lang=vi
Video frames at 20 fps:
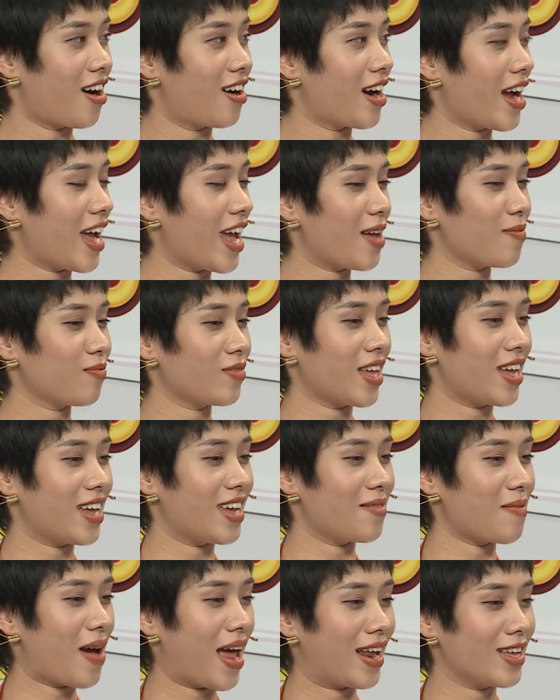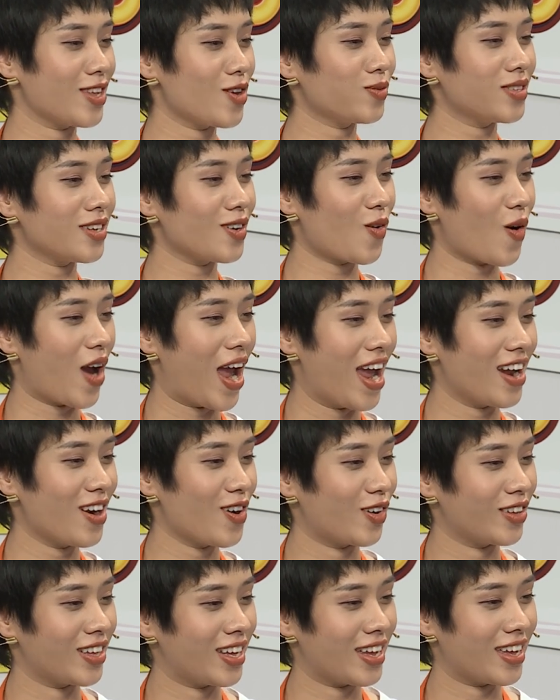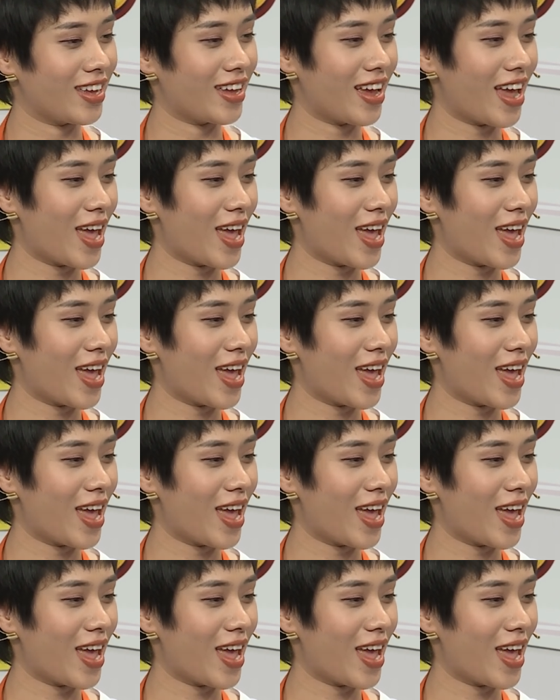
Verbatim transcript: còn em thì bạn đã chúc sức khỏe rồi thì